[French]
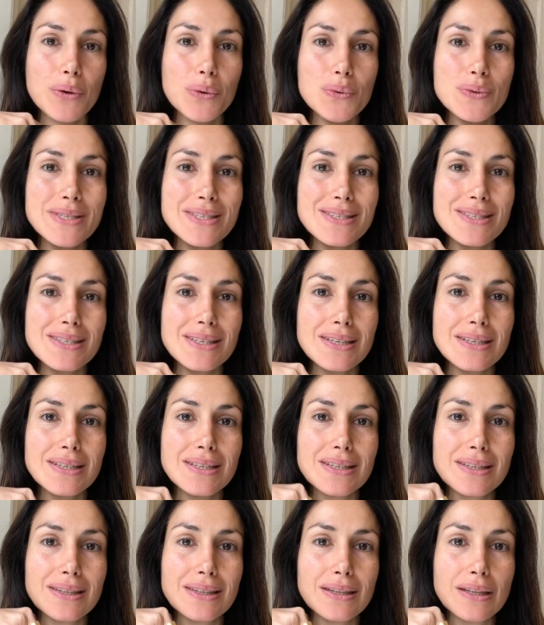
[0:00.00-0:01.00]

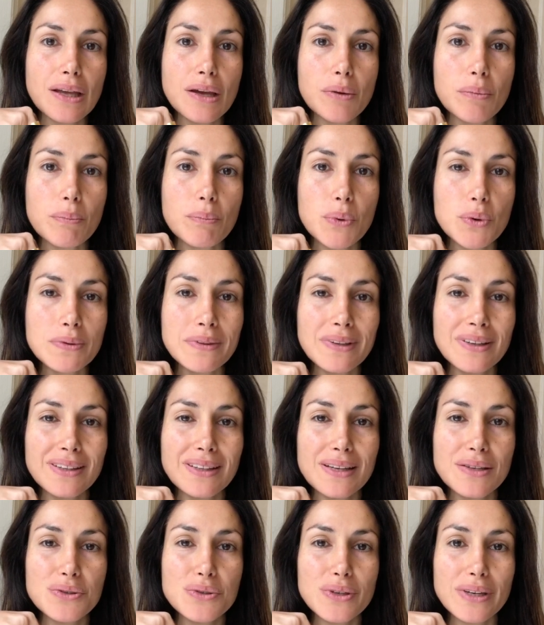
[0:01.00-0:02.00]
routine beauté
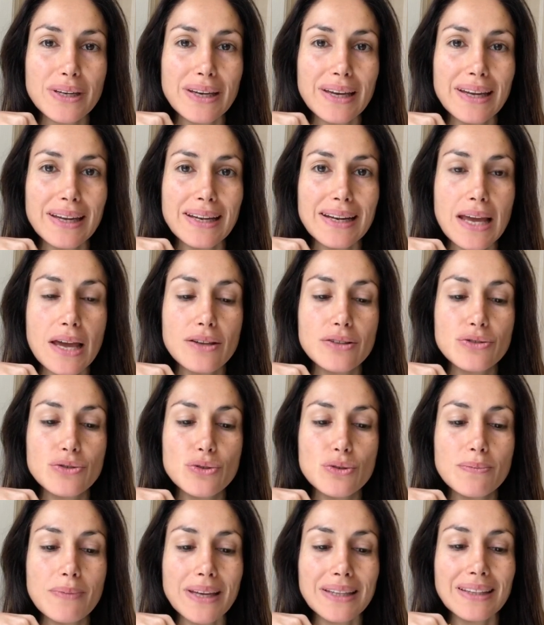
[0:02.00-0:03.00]
naturelle
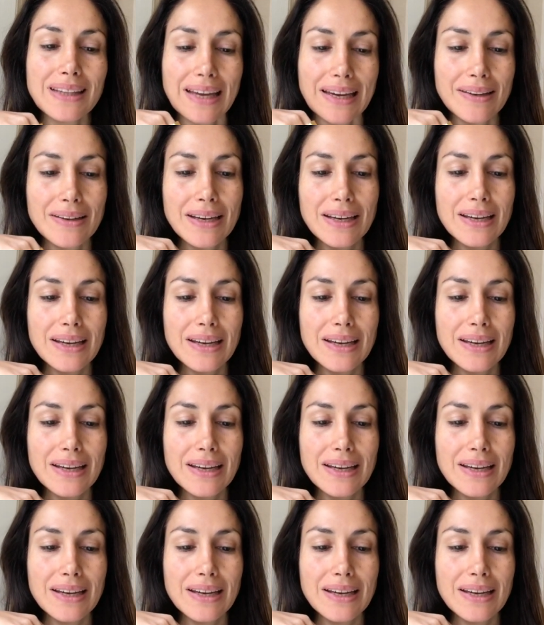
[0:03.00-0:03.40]
du matin